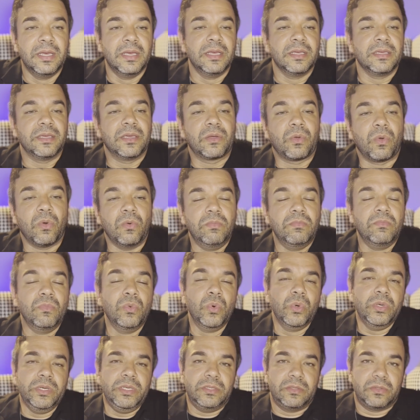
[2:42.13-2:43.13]
que com
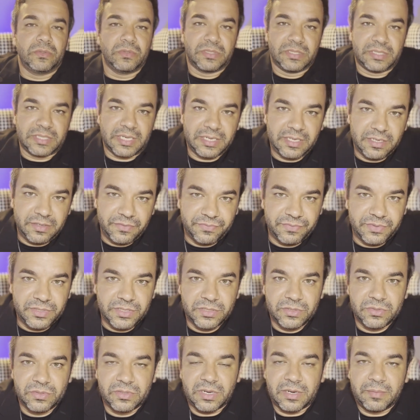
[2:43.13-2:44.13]
muito
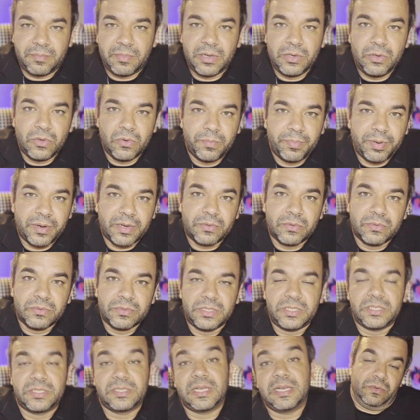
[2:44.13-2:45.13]
sacrifício trabalhou para
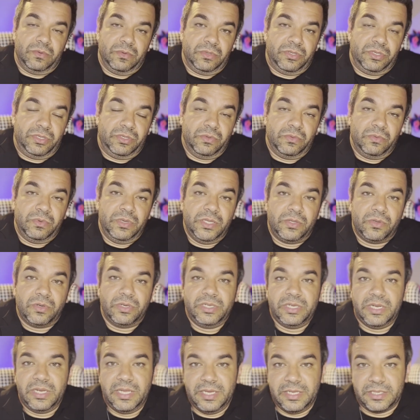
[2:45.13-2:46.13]
conquistar. Se um litro de
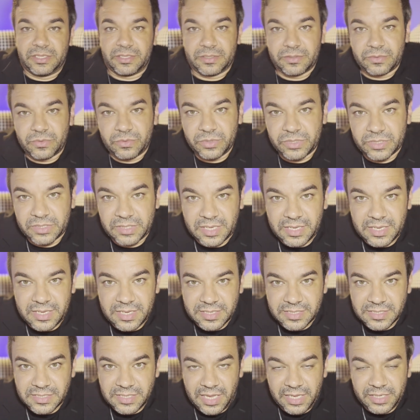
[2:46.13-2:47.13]
leite custa R$
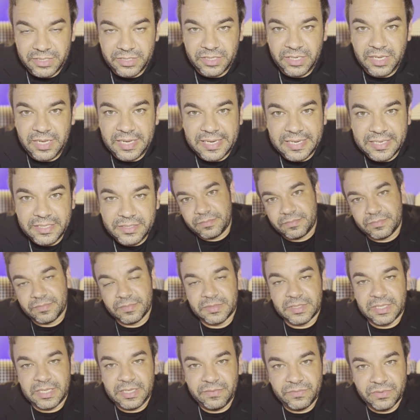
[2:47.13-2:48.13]
7,00,
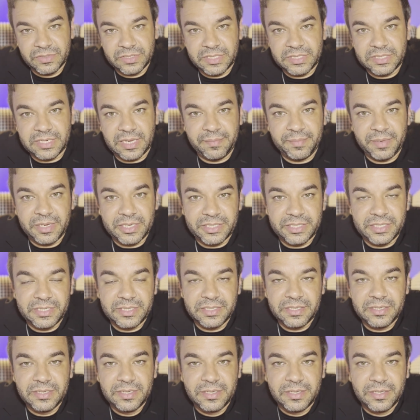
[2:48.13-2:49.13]
né, você já
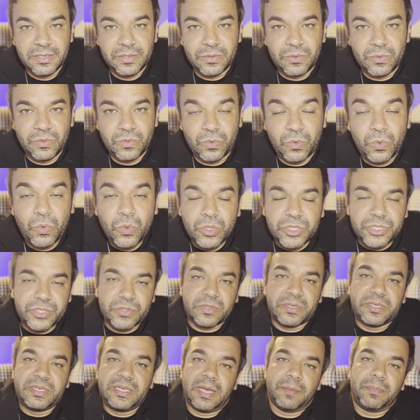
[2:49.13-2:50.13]
imagina o custo
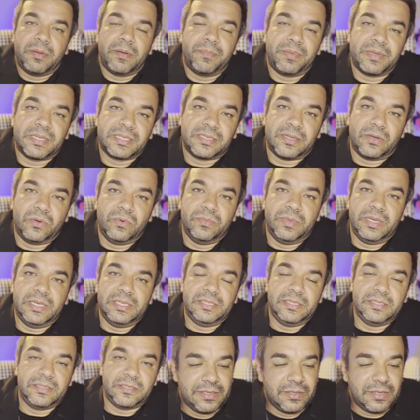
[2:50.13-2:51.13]
que é para passar o mês.
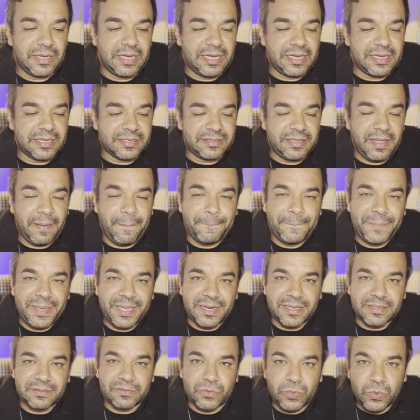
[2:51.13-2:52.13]
Então, a, a
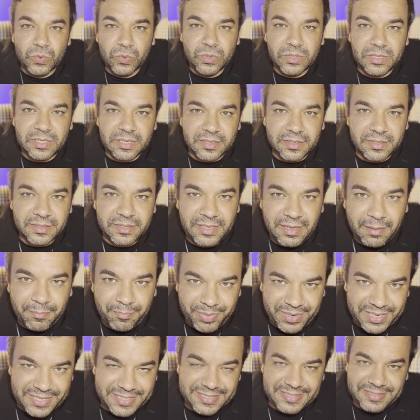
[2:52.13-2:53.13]
temperatura e a
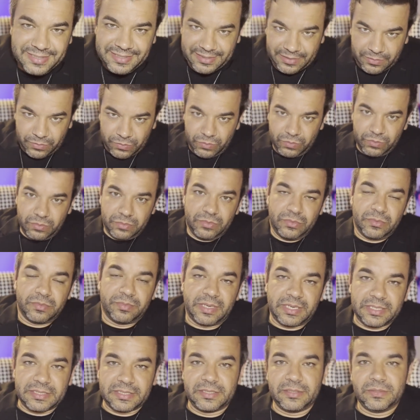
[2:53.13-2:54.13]
pressão no
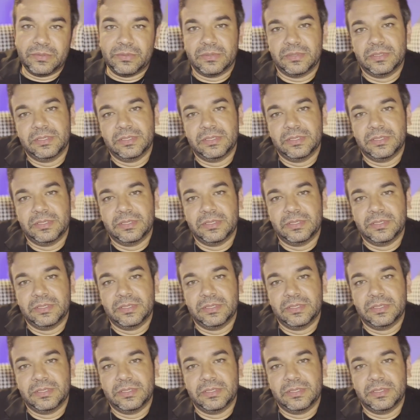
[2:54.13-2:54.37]
Brasil